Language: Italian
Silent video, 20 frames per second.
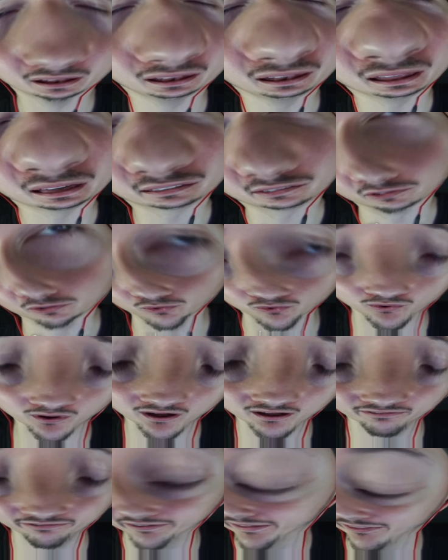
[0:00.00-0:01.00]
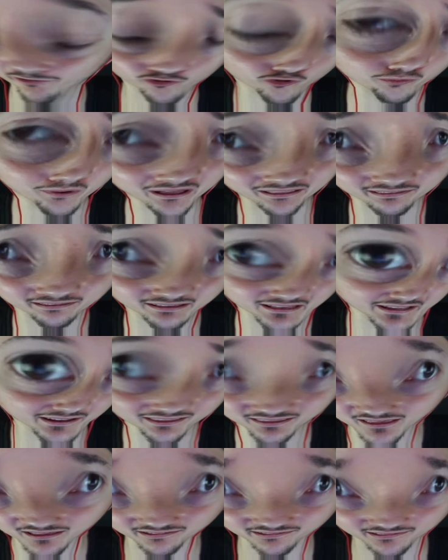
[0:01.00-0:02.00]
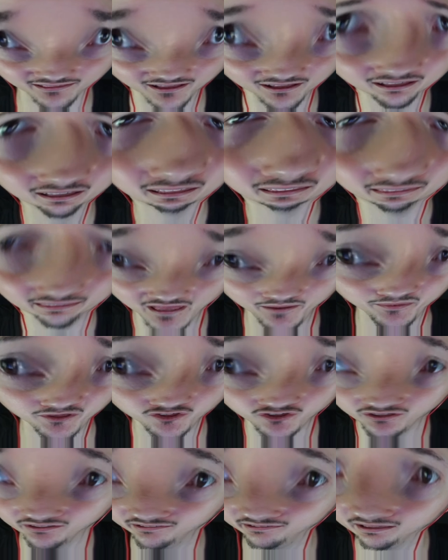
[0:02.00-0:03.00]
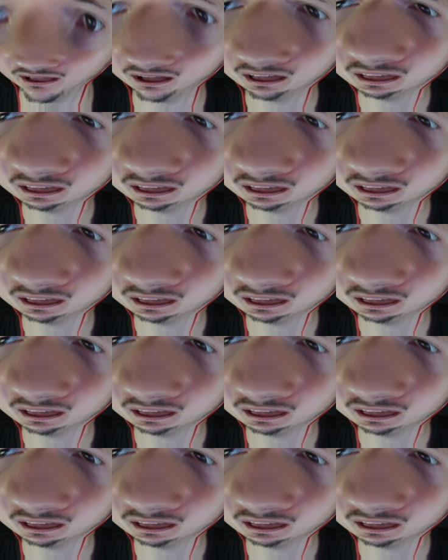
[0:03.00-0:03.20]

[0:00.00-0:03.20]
la sua fantomatica richiesta d'amicizia.